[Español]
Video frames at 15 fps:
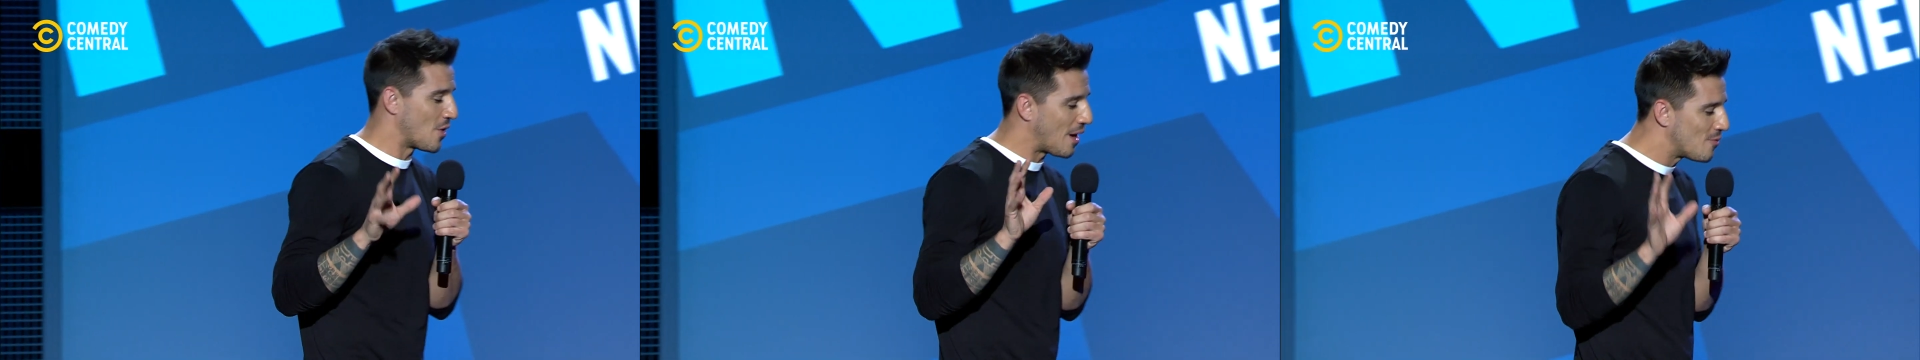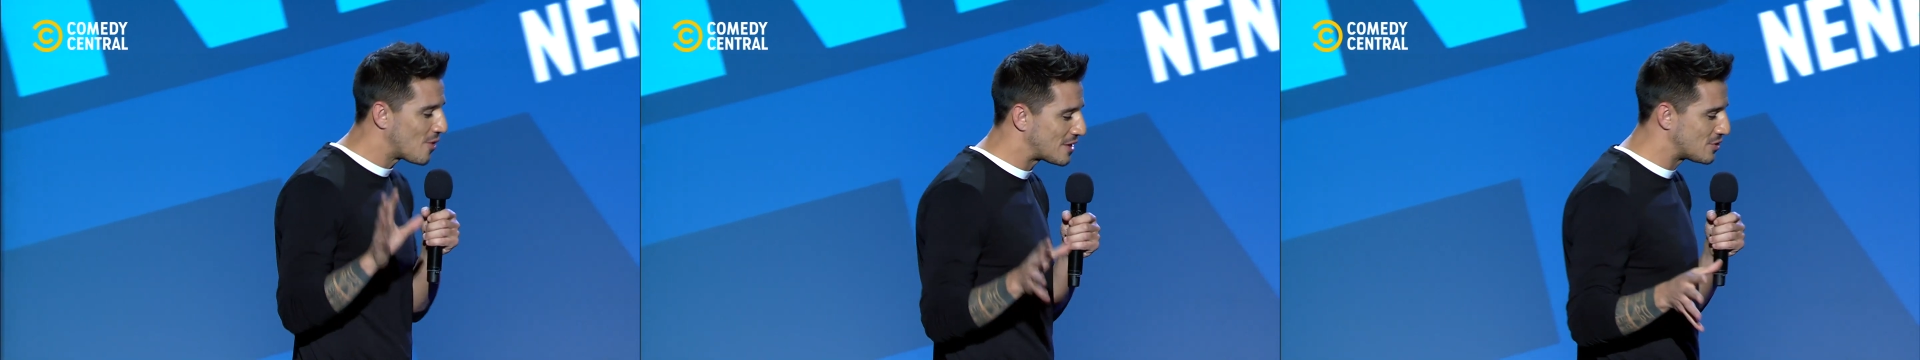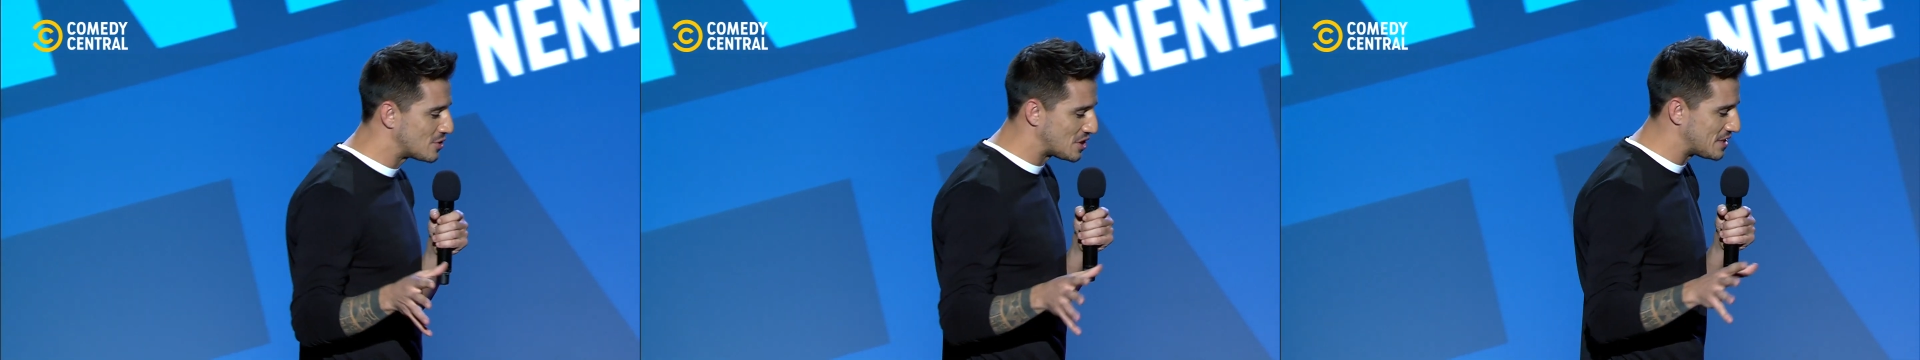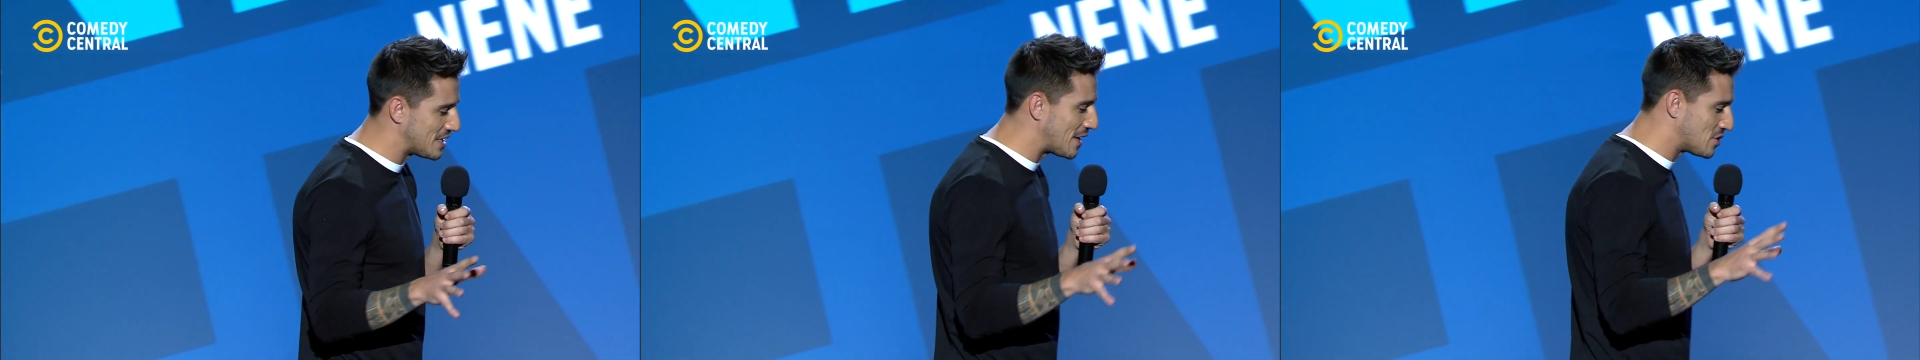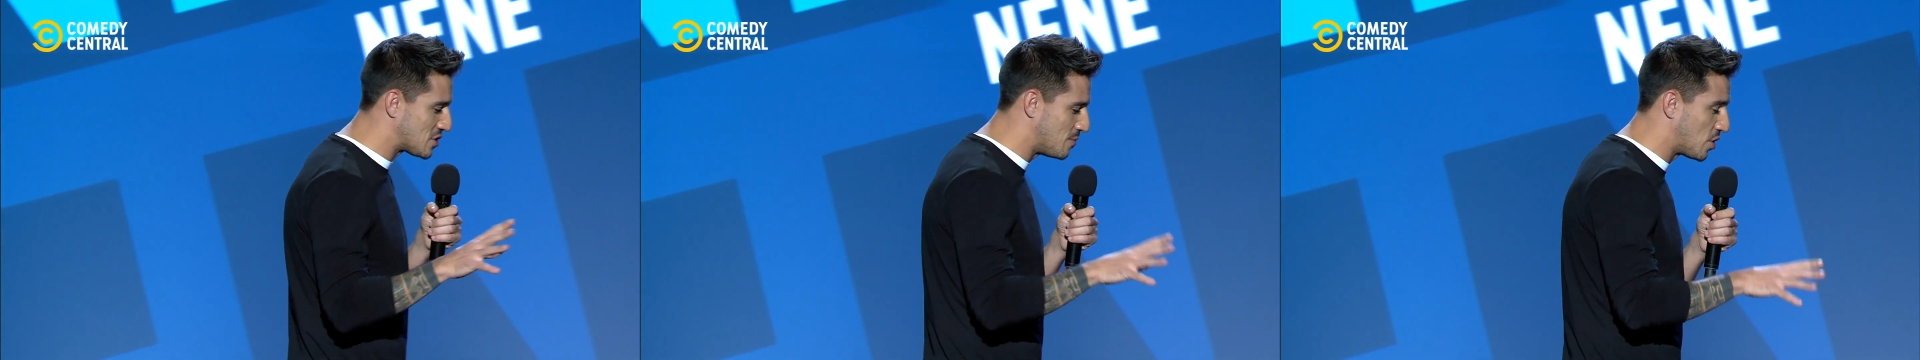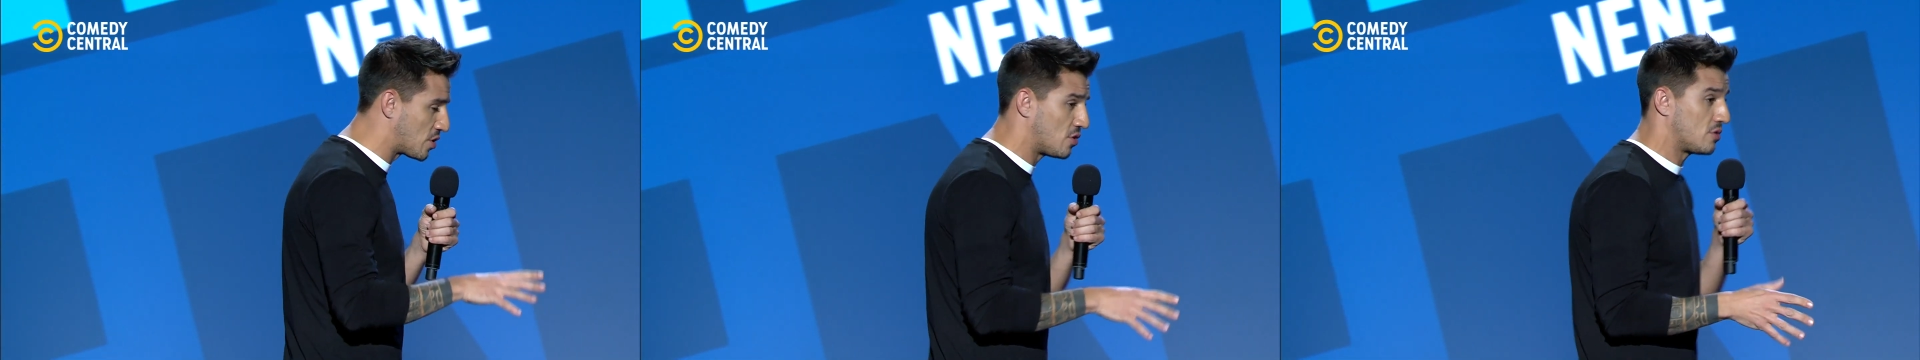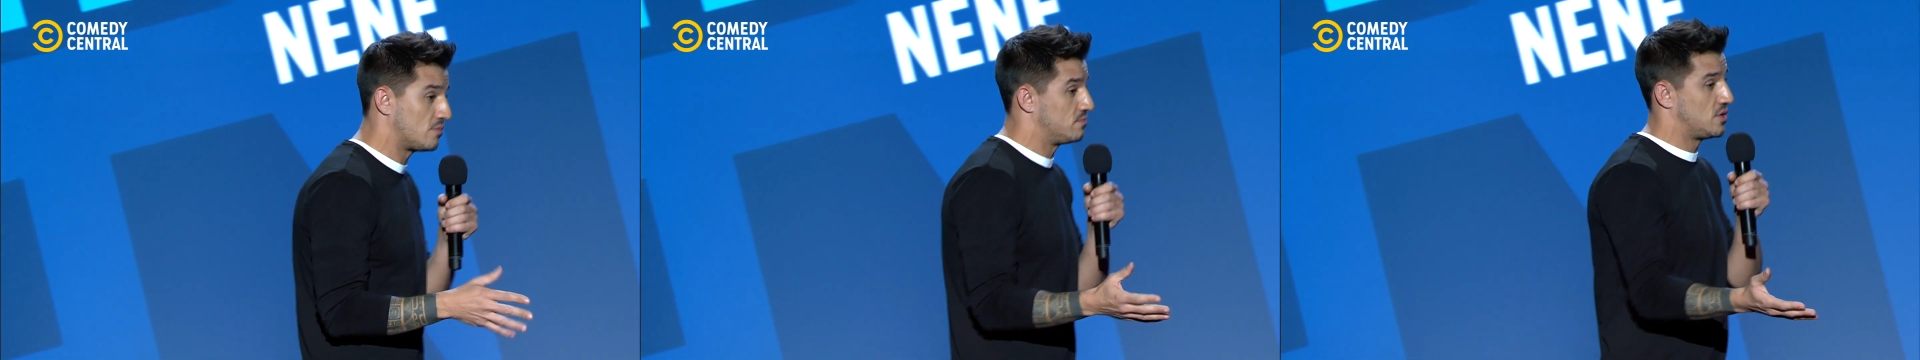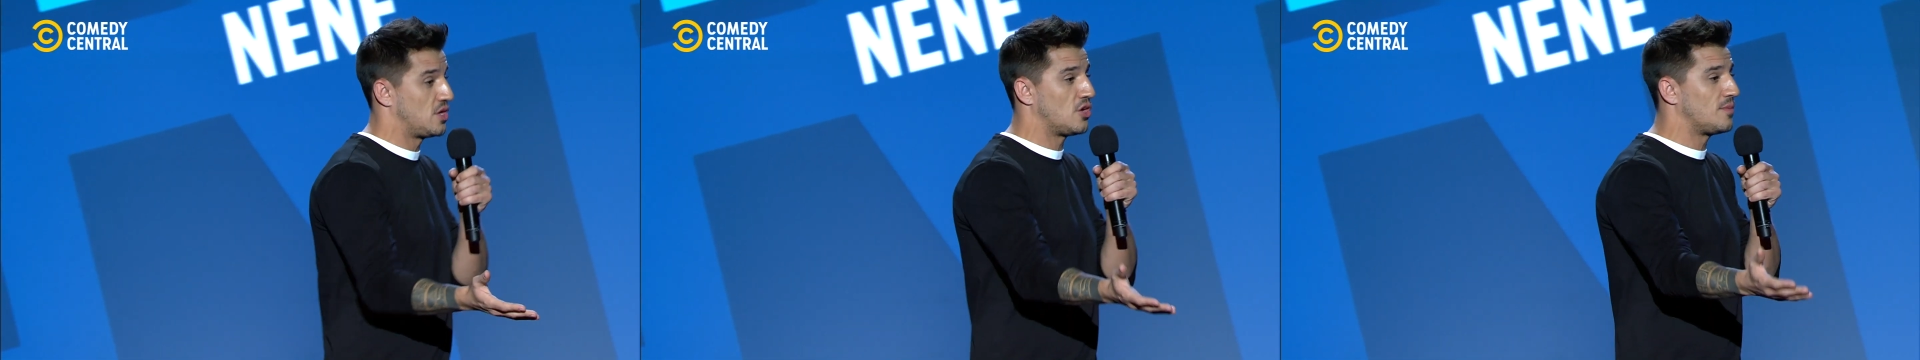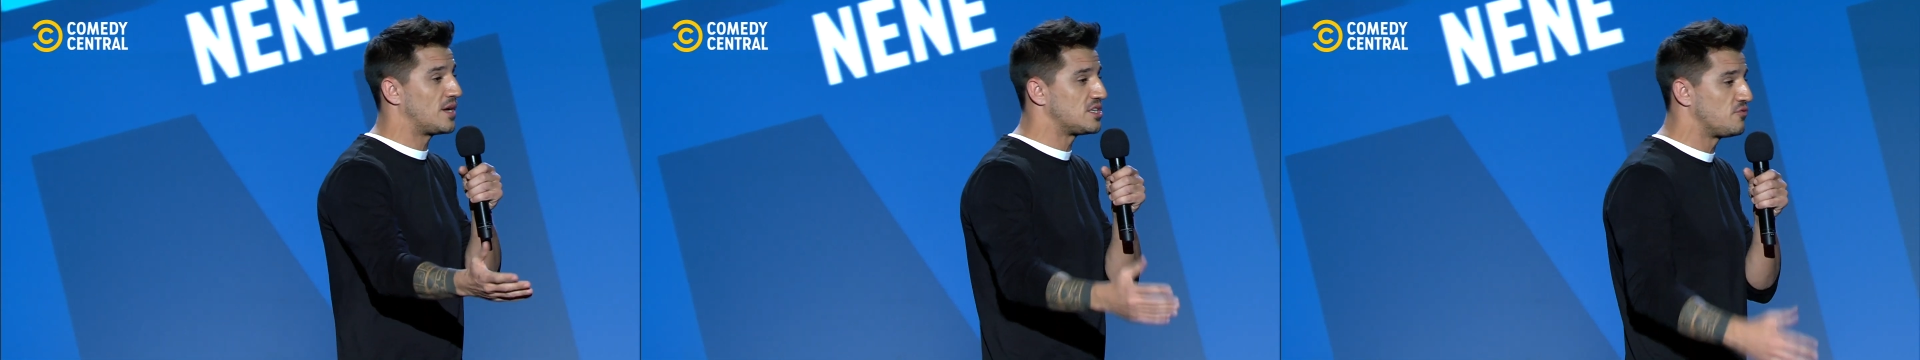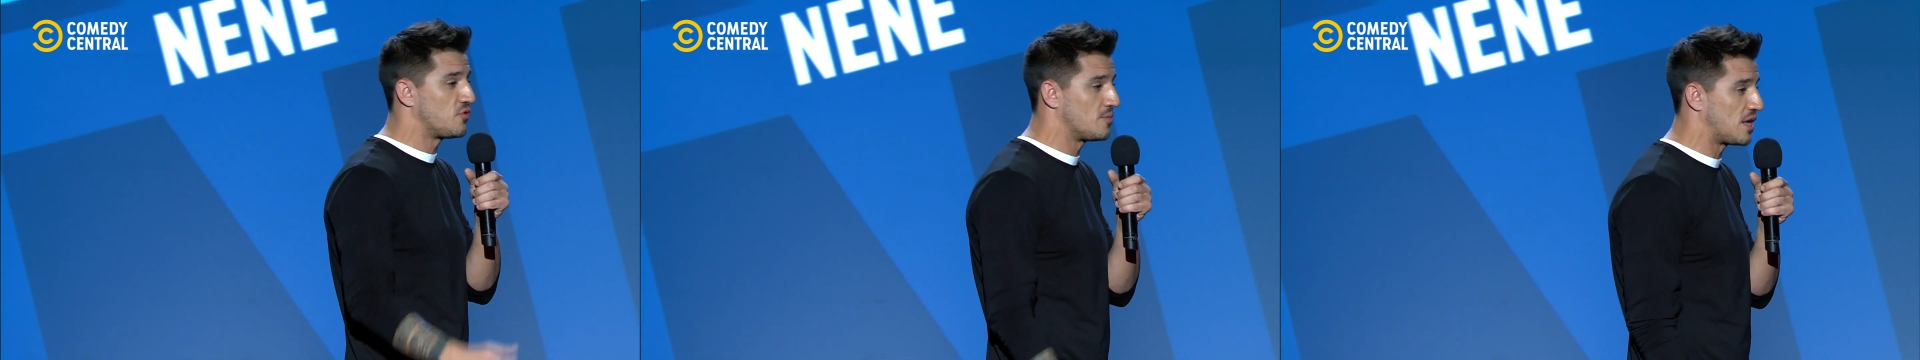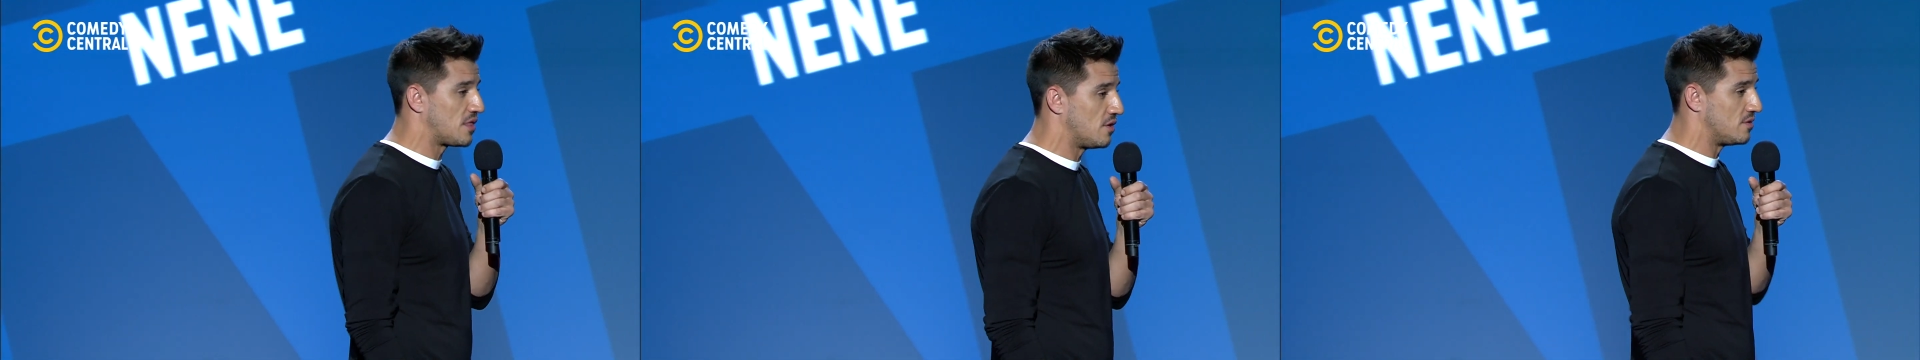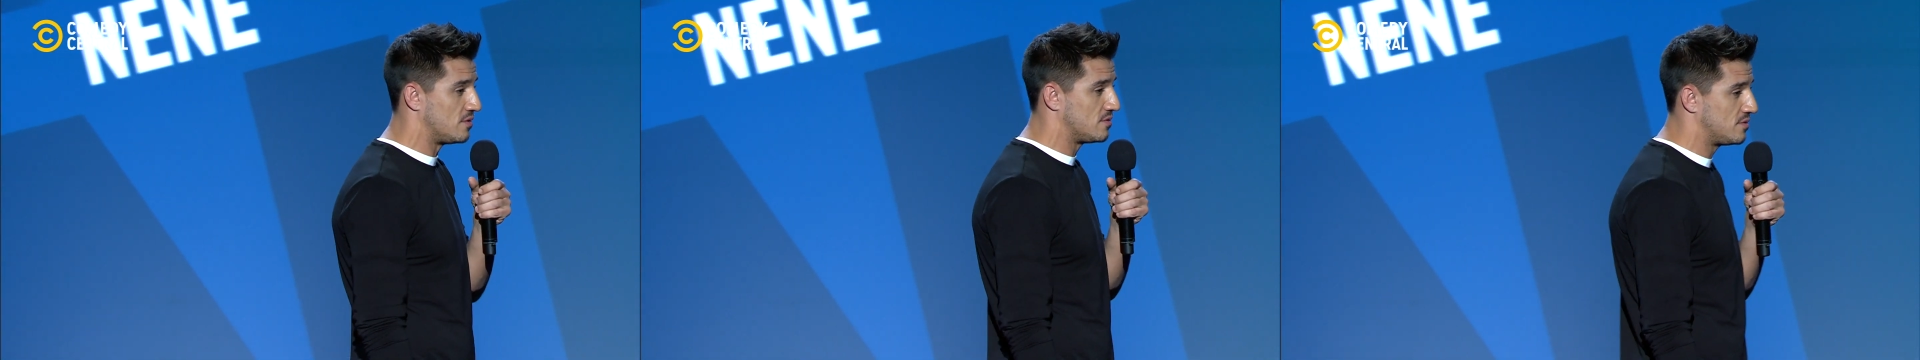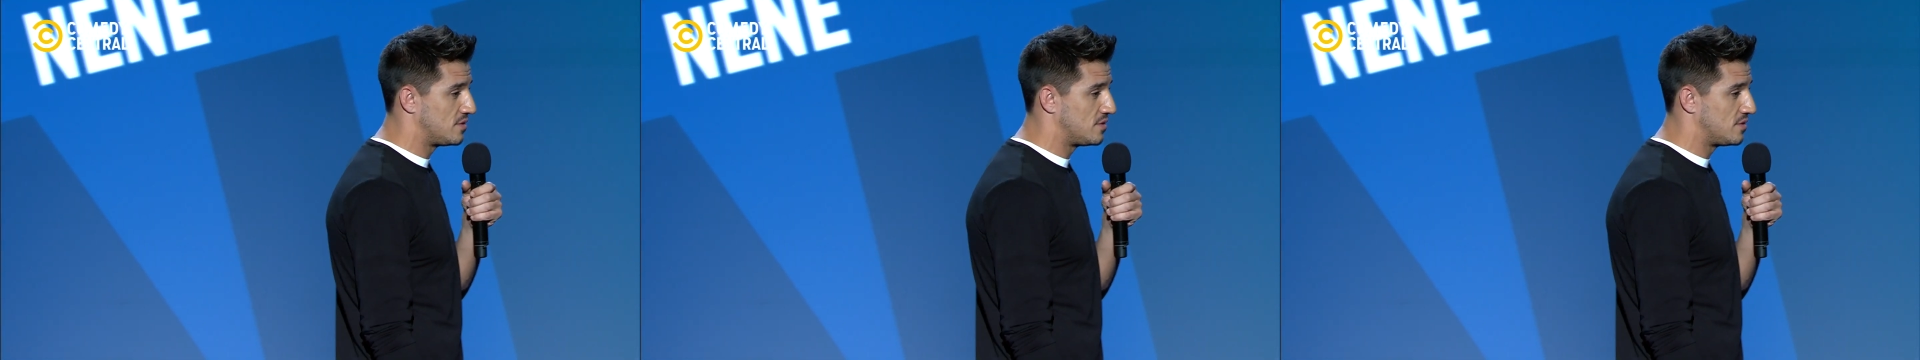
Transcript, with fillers: pongamos que tengo siete años y me lo creo. Quiero más información.